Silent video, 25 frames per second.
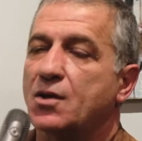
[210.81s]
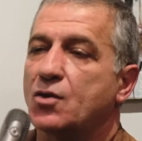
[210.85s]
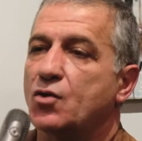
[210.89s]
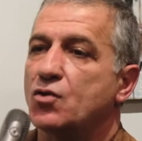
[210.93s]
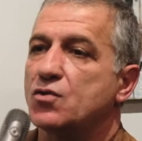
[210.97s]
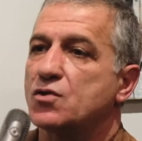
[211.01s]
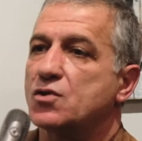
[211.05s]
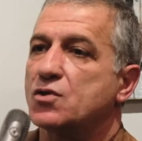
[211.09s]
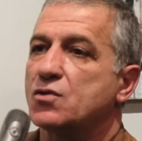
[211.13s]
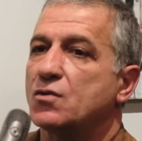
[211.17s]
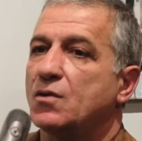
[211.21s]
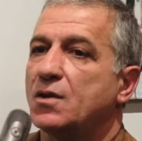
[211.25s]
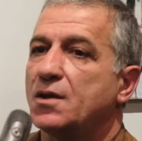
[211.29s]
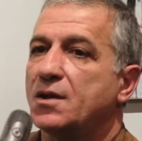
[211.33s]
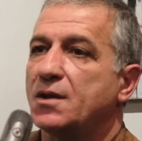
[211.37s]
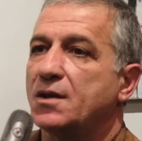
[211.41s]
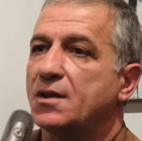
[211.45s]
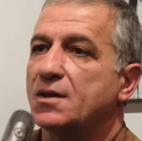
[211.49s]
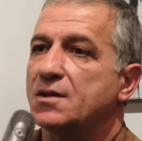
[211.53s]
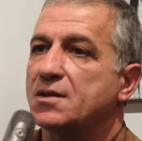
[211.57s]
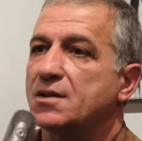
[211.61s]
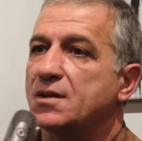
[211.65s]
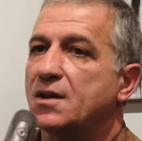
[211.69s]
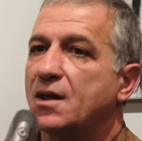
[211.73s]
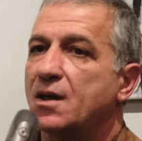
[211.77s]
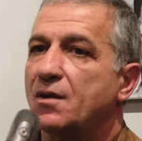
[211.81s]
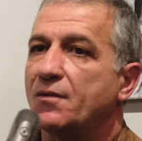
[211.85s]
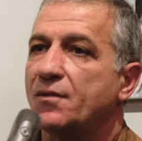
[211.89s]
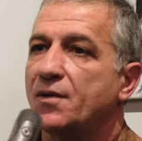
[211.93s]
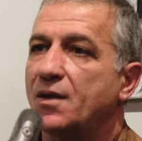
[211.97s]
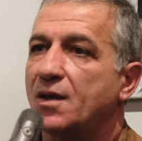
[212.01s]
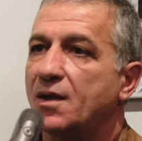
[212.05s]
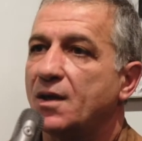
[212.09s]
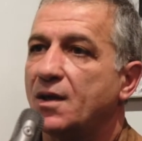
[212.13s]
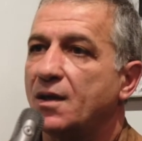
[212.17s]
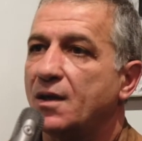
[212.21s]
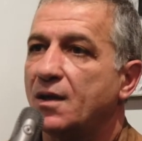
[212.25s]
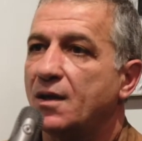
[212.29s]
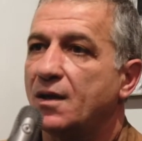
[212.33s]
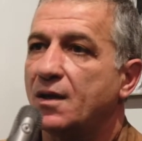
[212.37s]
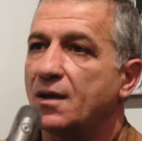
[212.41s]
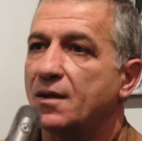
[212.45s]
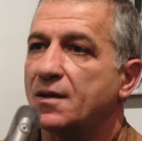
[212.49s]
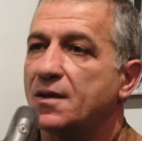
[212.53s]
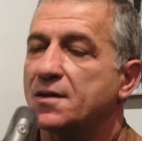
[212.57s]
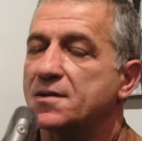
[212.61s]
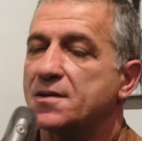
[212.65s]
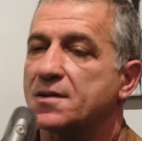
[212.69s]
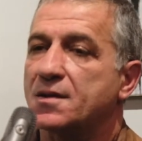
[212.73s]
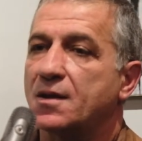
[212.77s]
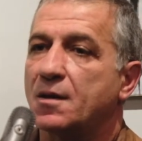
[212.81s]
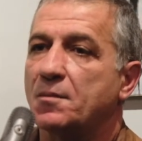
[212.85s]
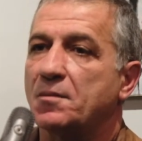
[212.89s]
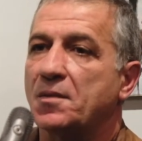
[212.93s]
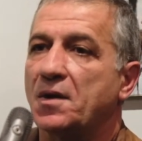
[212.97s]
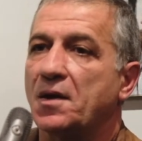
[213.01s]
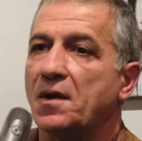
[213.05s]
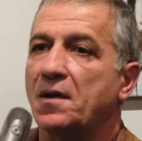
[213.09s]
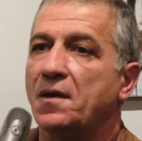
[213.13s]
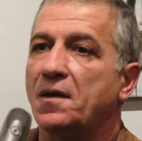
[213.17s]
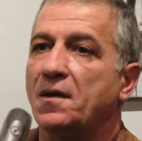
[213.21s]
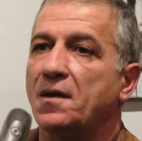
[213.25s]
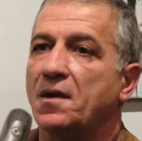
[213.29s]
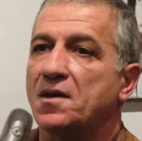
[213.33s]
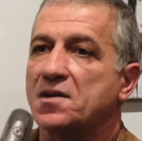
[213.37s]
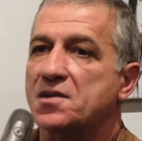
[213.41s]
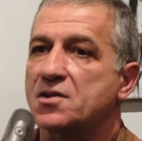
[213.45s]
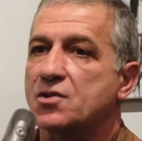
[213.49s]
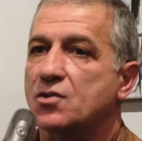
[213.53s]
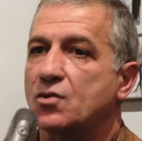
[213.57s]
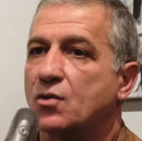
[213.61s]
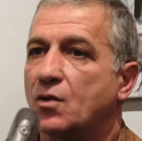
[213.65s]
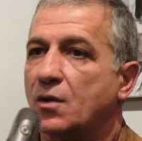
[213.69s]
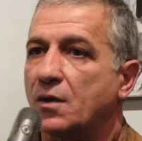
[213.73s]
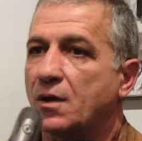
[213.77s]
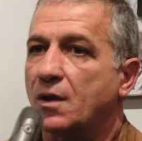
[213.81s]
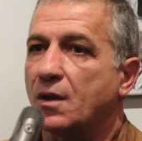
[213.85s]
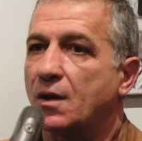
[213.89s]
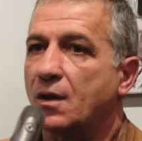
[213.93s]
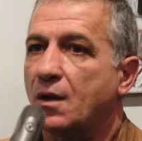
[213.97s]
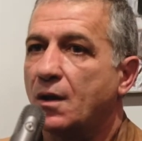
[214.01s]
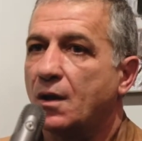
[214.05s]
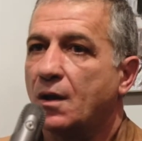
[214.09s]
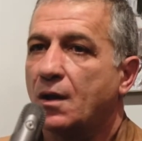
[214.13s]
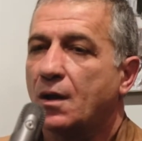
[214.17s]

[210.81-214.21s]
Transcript: консул из Норвегии это самое, и Эстония.